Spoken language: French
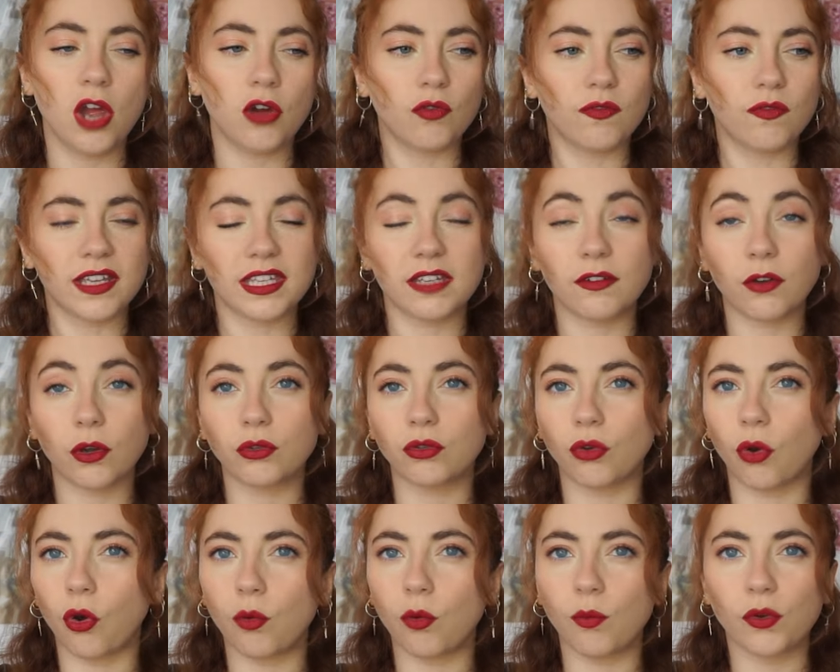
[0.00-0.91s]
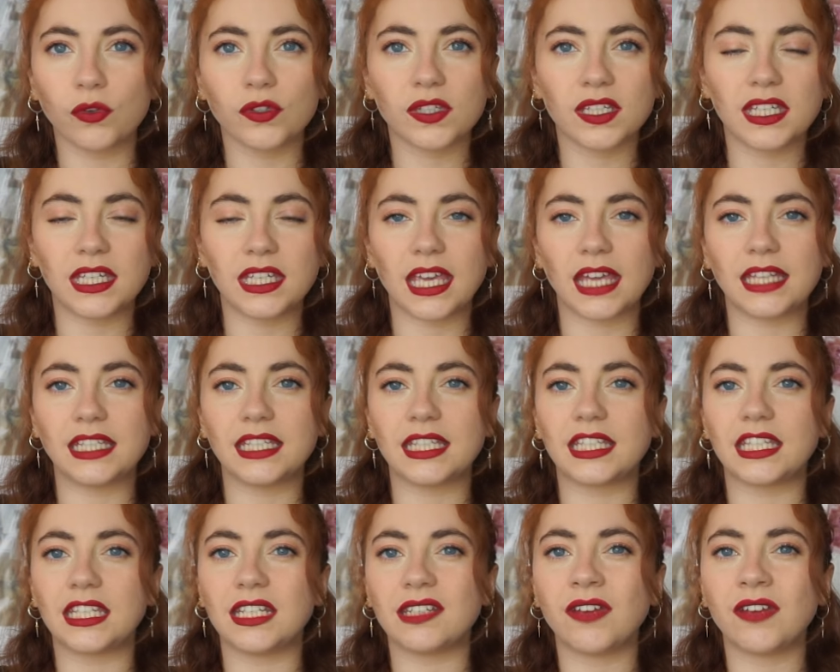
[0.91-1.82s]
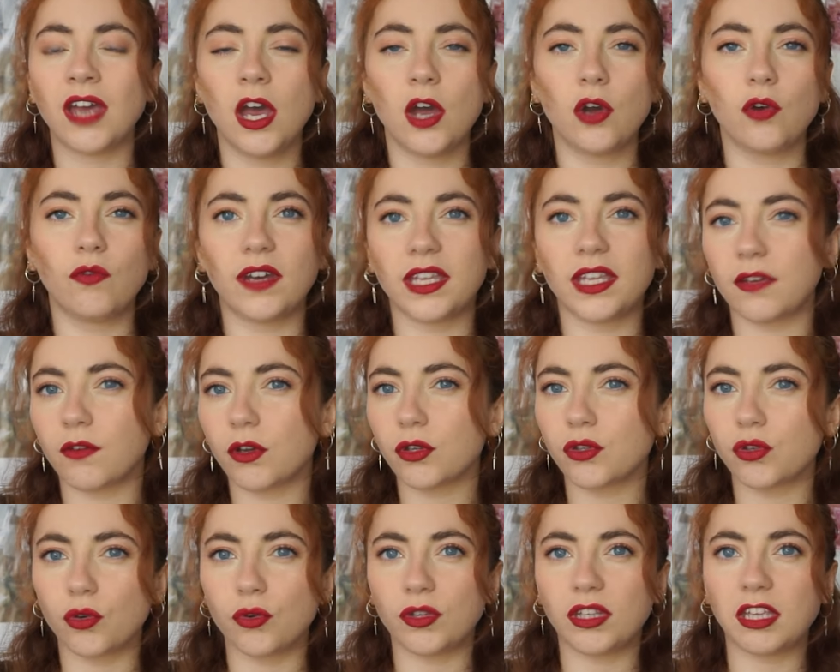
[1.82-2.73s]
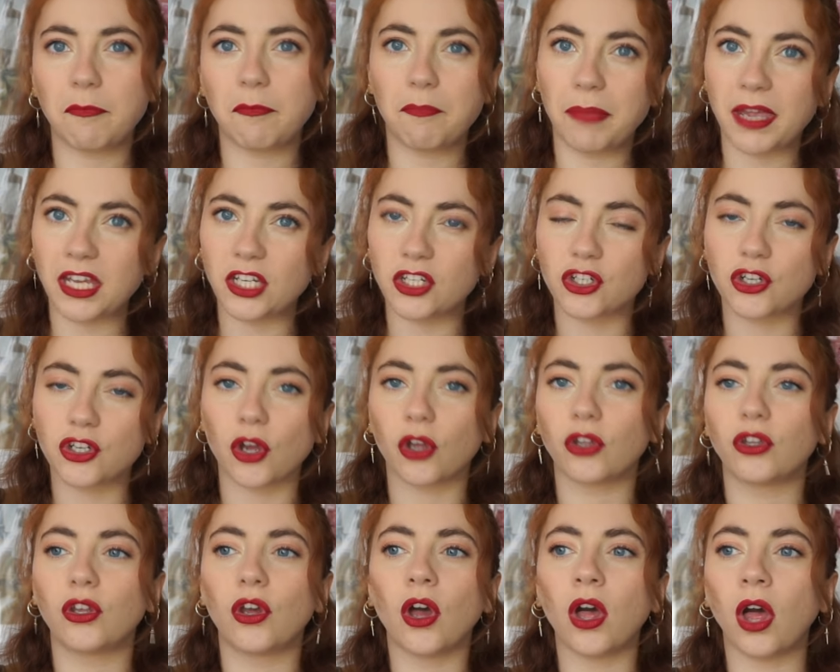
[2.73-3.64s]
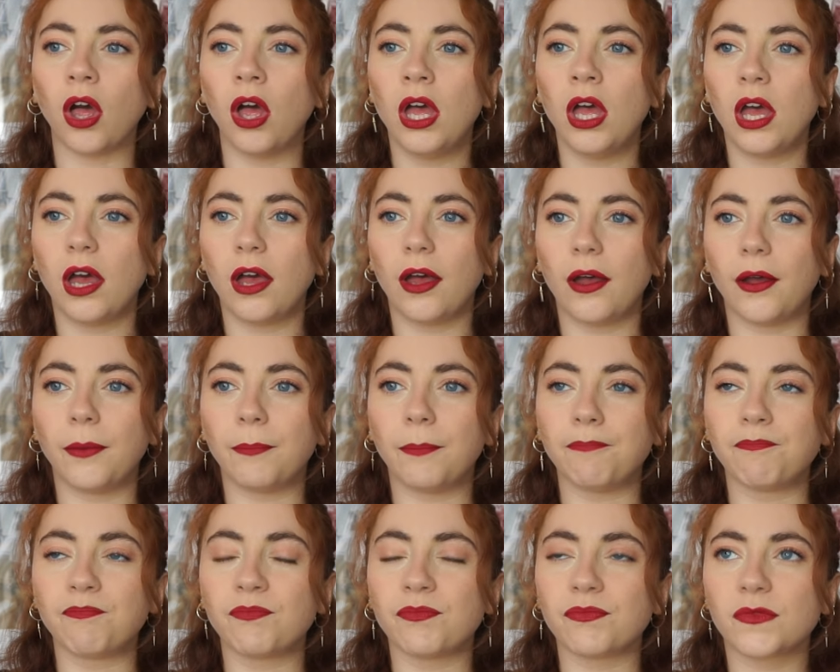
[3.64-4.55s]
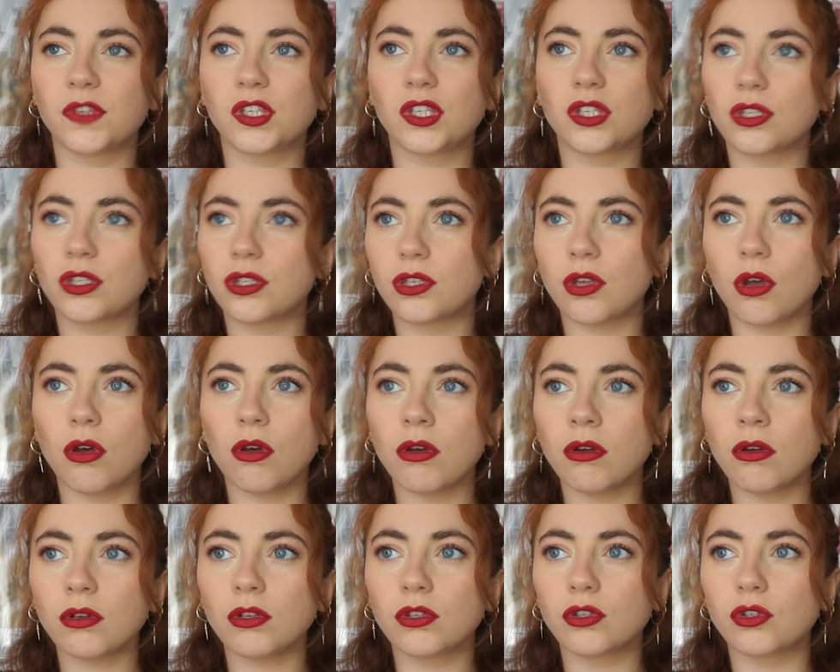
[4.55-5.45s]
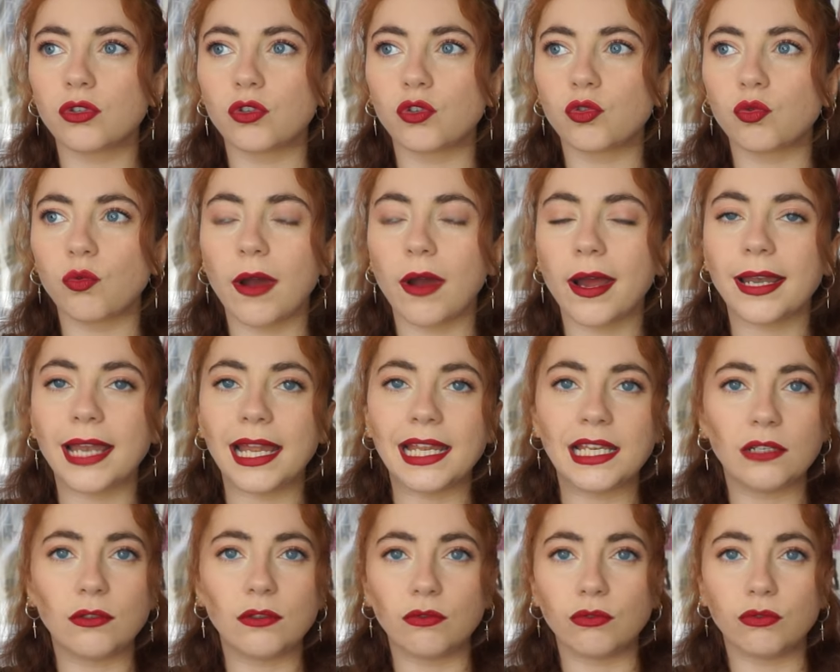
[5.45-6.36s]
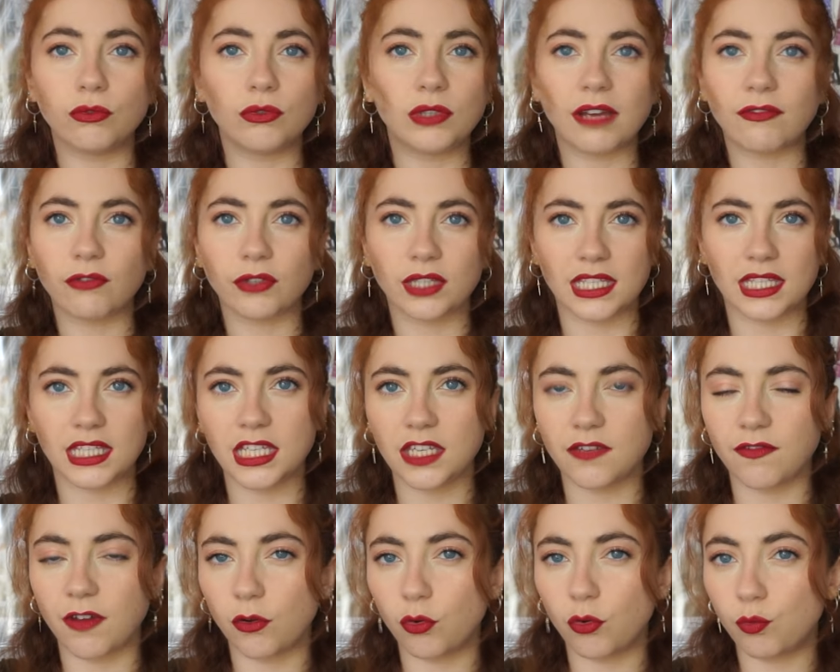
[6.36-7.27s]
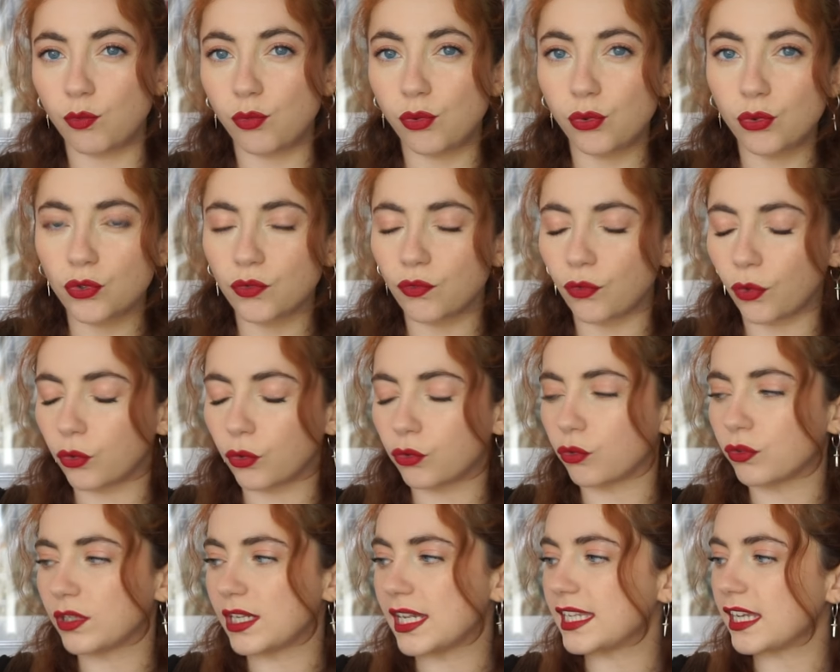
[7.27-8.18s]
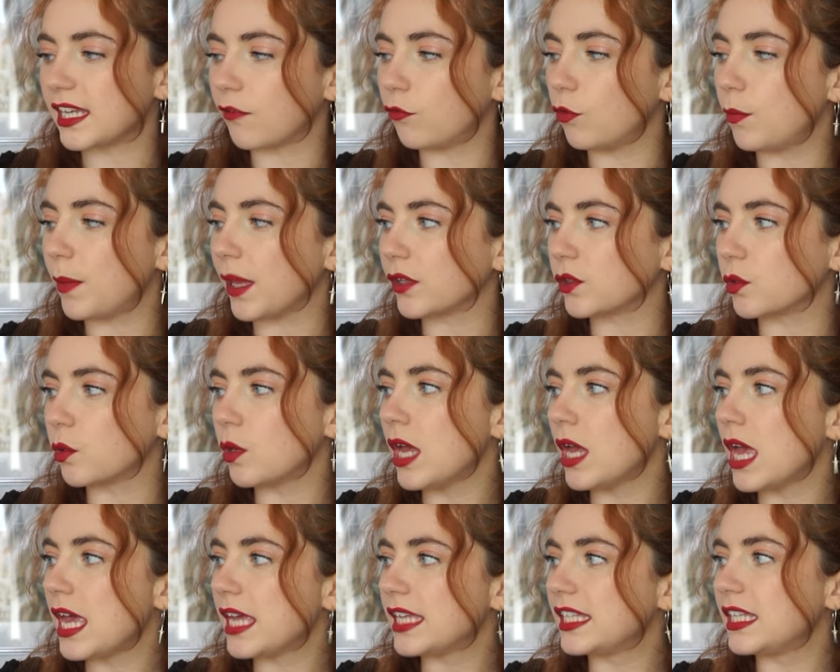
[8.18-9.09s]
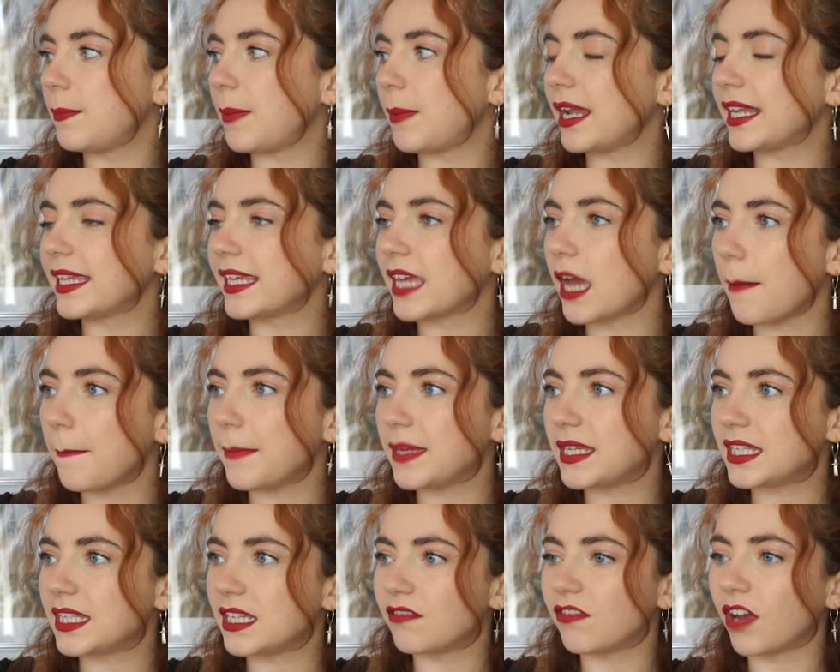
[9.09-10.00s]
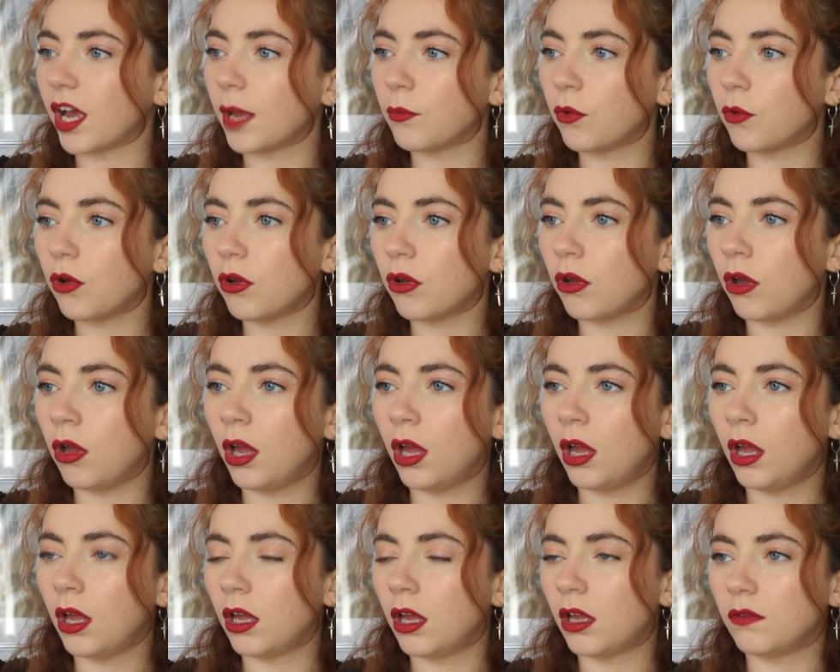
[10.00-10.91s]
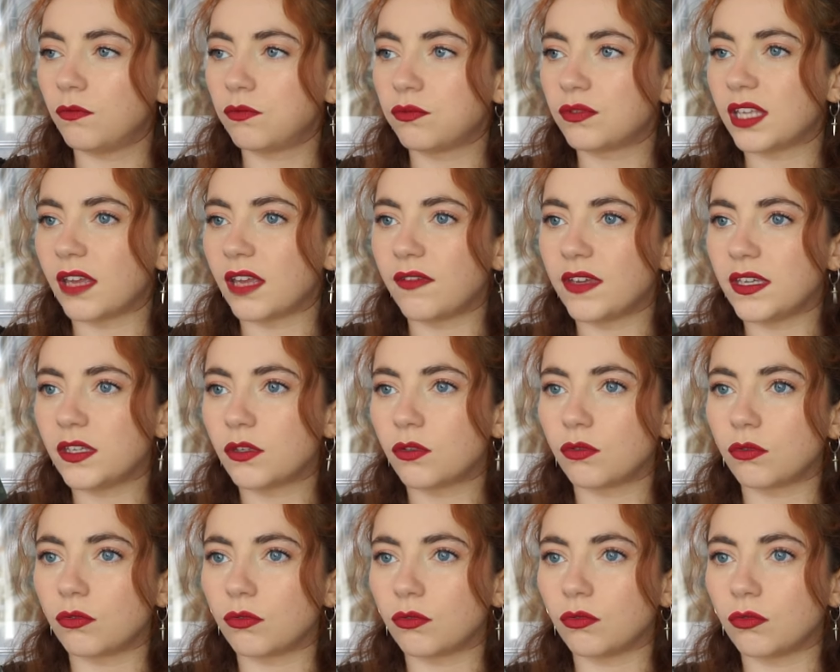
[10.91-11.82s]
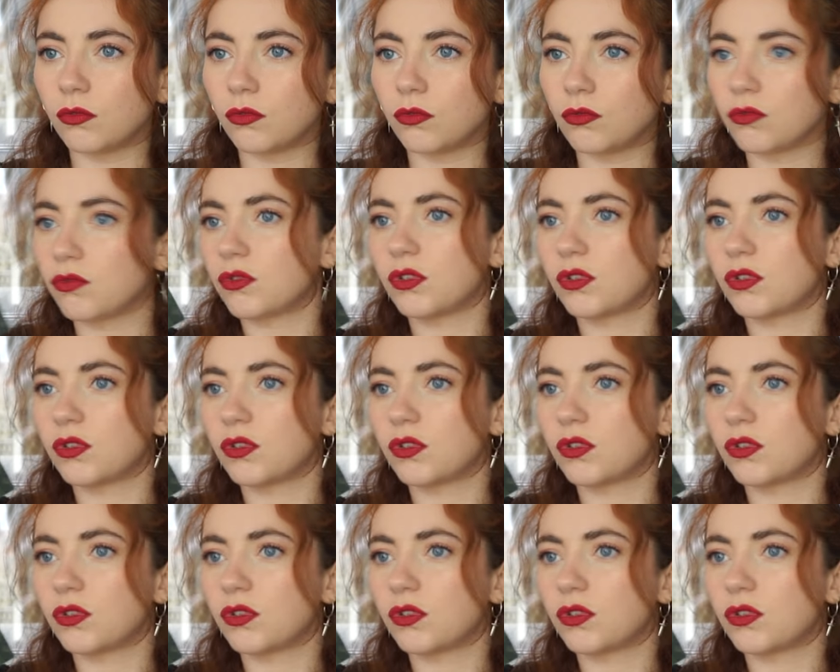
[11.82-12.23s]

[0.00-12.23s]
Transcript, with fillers: Vous va y avoir une romance qui est addictive, vous va y avoir ce côté page turner hum, sans que ce soit la, fantaisie fantasy qui va le plus vous retourner le cerveau parce que c'est pas le cas, mais c'est vraiment euh, vous savez, ce,